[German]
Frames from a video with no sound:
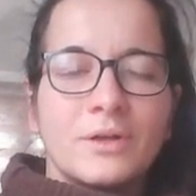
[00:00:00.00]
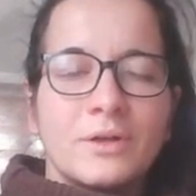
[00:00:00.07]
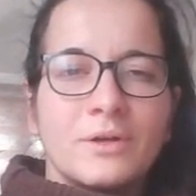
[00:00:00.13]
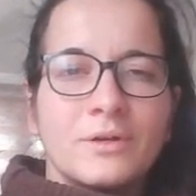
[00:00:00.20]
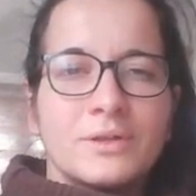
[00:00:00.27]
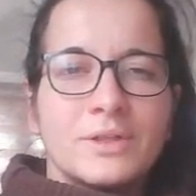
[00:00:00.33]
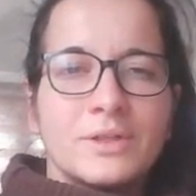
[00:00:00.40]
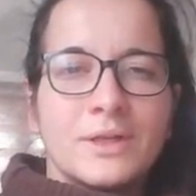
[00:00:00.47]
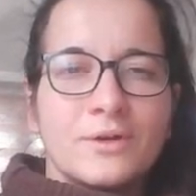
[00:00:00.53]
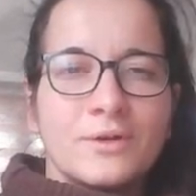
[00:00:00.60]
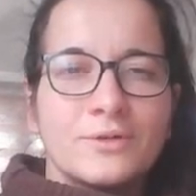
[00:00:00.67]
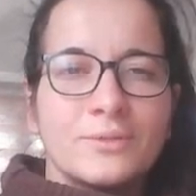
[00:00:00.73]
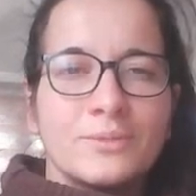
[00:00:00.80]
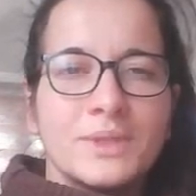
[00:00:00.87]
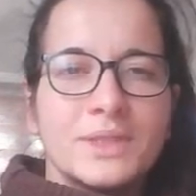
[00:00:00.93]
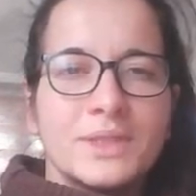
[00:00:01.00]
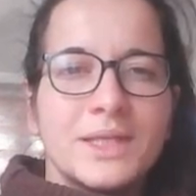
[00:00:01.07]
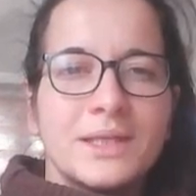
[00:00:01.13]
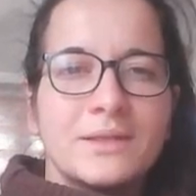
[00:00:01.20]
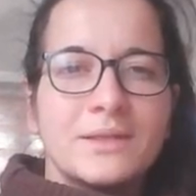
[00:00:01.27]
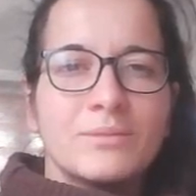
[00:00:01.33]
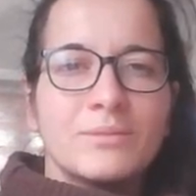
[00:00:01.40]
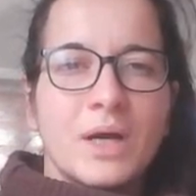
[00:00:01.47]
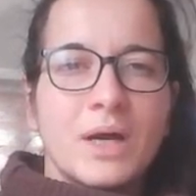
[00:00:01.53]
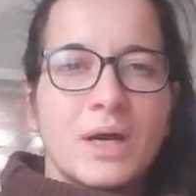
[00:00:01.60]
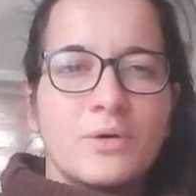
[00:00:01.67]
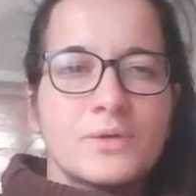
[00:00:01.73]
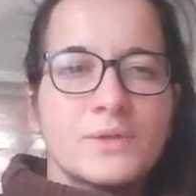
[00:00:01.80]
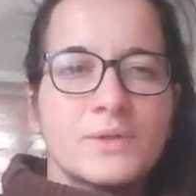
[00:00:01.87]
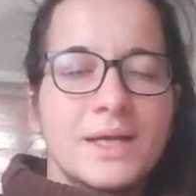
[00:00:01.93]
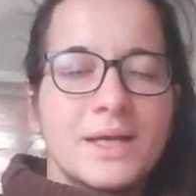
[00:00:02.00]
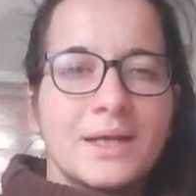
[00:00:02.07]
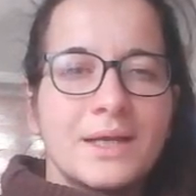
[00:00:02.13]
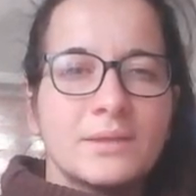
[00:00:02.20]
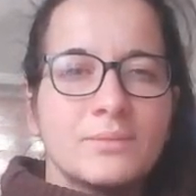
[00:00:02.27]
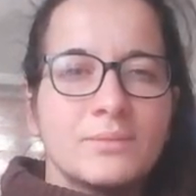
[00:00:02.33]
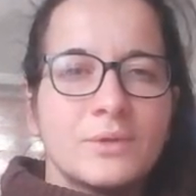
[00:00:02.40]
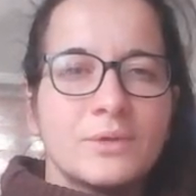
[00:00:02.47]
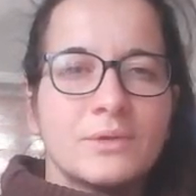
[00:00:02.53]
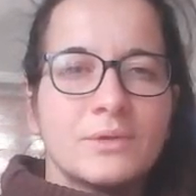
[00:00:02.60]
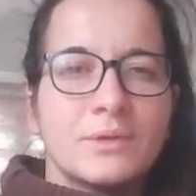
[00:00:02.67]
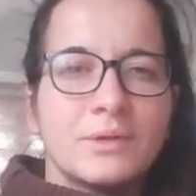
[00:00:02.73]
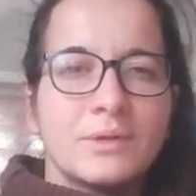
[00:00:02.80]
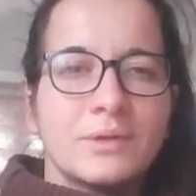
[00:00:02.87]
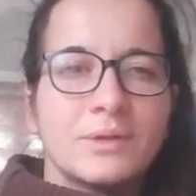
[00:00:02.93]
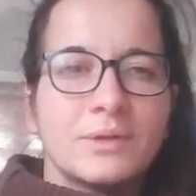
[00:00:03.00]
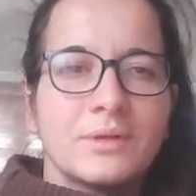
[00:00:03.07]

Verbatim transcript: könnt ihr euch mit jedem Ausatmen